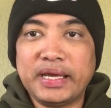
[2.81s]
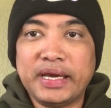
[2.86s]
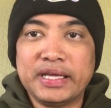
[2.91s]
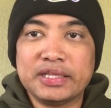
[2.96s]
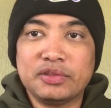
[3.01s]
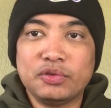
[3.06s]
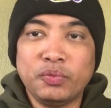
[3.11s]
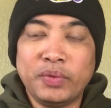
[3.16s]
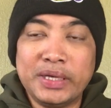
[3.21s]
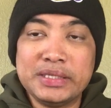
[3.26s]

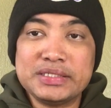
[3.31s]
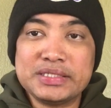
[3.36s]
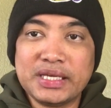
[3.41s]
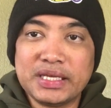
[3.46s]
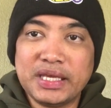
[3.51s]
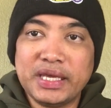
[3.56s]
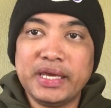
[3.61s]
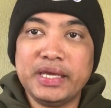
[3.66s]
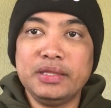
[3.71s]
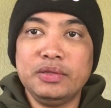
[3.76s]
At once
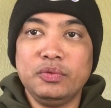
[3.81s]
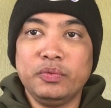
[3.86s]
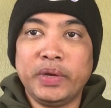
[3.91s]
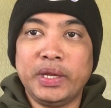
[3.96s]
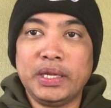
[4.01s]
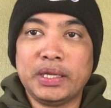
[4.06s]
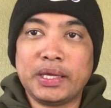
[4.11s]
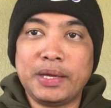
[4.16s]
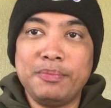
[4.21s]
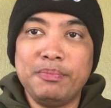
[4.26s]
again,
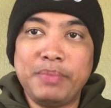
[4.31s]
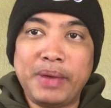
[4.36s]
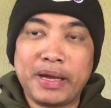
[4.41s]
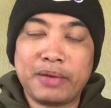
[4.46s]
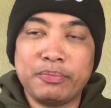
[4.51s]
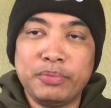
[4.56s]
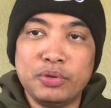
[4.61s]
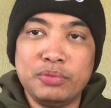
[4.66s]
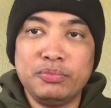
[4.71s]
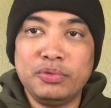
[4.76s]
welcome
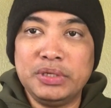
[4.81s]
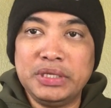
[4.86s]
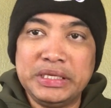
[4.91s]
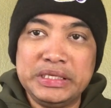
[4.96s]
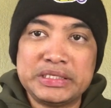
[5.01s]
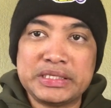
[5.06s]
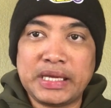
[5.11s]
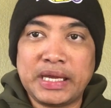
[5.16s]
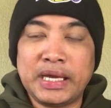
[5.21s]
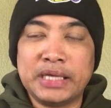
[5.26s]
back po muli
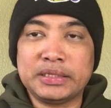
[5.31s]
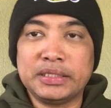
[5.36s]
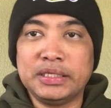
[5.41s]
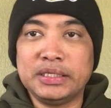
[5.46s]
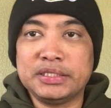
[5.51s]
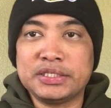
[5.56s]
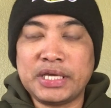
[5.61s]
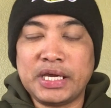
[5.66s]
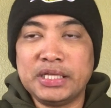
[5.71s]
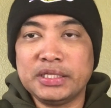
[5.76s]
sa
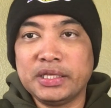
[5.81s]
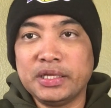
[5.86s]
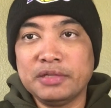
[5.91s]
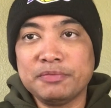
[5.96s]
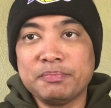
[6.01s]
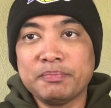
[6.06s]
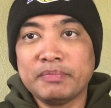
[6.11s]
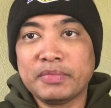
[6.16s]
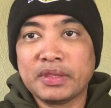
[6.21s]
ating channel,